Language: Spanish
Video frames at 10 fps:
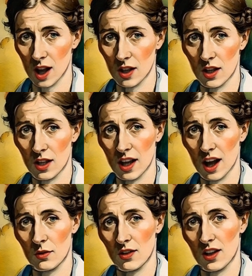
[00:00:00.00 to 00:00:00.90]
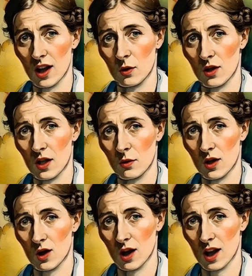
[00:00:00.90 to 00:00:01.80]
la identidad, la
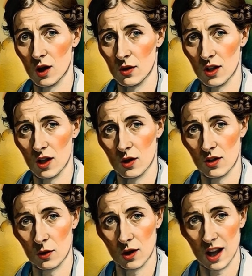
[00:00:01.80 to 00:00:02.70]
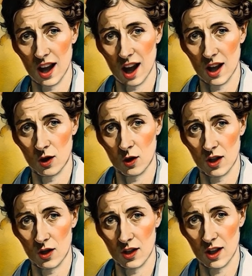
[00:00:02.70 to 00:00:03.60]
percepción y la condición femenina en una
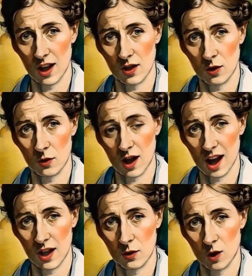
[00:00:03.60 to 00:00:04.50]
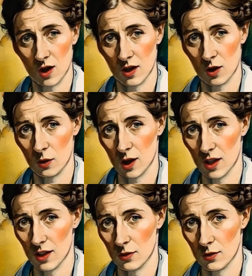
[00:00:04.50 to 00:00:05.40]
sociedad dominada por los
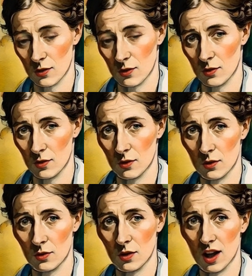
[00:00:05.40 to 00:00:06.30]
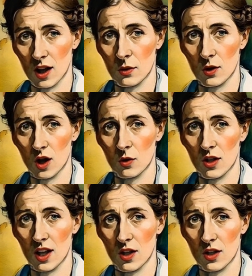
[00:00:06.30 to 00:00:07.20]
hombres. En
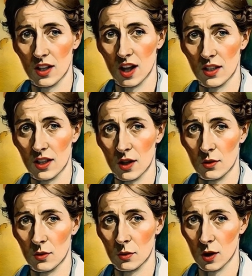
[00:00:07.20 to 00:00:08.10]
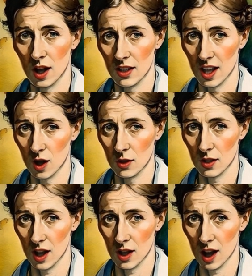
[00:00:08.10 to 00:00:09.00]
1915, me casé con
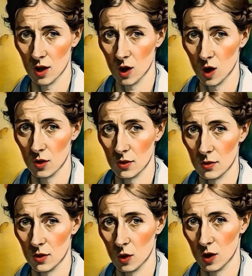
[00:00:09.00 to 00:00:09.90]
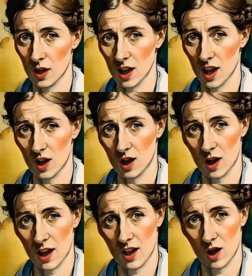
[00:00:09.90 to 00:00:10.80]
Dion Arkov, un escritor
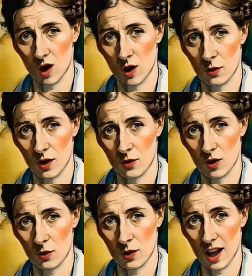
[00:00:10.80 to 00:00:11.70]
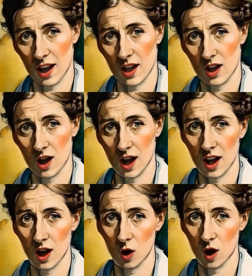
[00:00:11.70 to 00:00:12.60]
y editor con quien fundé la
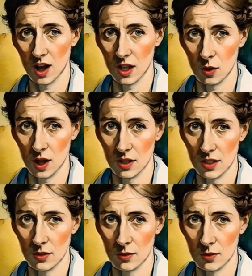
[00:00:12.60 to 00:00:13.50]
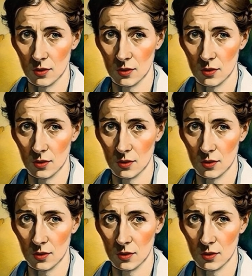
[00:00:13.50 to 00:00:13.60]
editorial Hogarth Press.